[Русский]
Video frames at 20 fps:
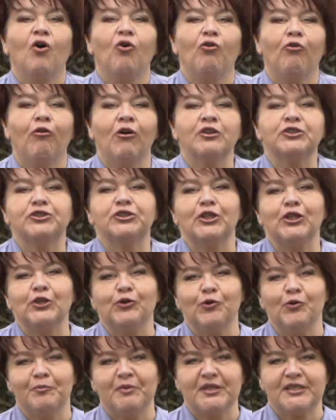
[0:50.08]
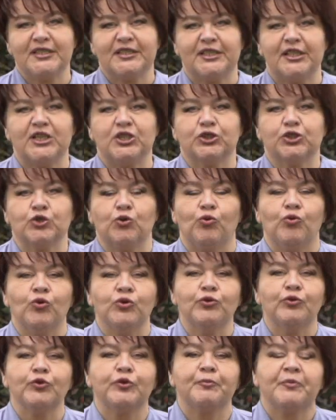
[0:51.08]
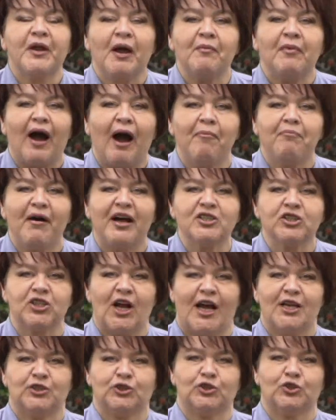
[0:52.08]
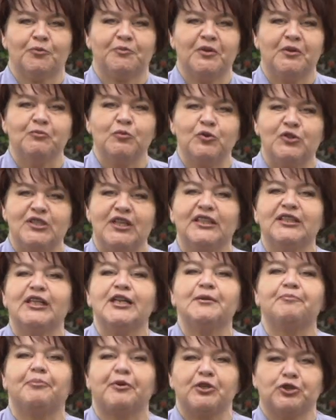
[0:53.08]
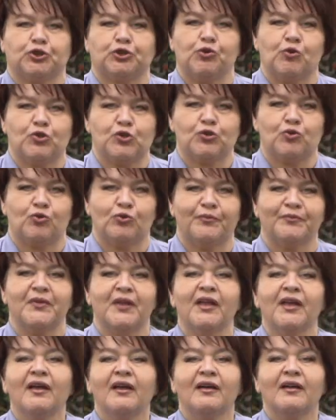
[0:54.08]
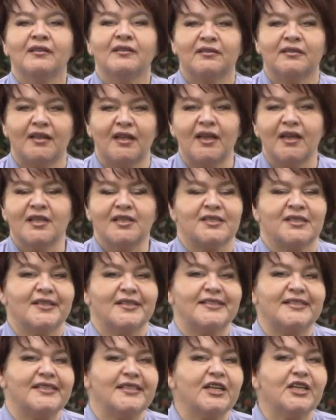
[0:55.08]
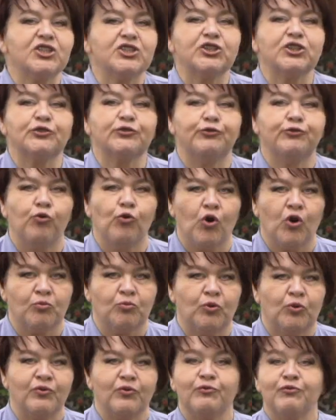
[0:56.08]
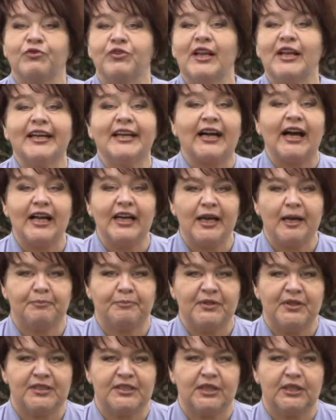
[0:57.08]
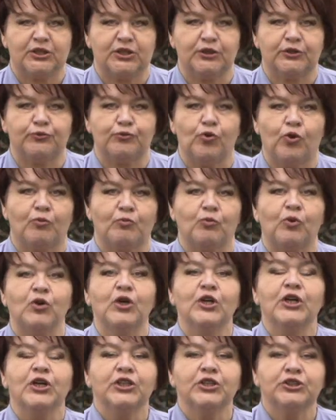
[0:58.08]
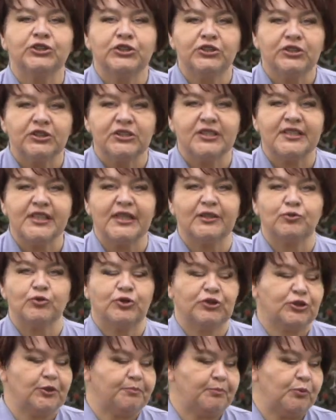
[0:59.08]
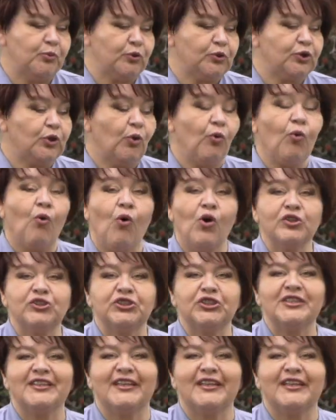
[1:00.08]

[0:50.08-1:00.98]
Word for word: очень любит стрижку. Он вот прям обожает, чтобы ему делали прическу. Третье, держит форму, великолепно держит форму. Следующий пункт. Очень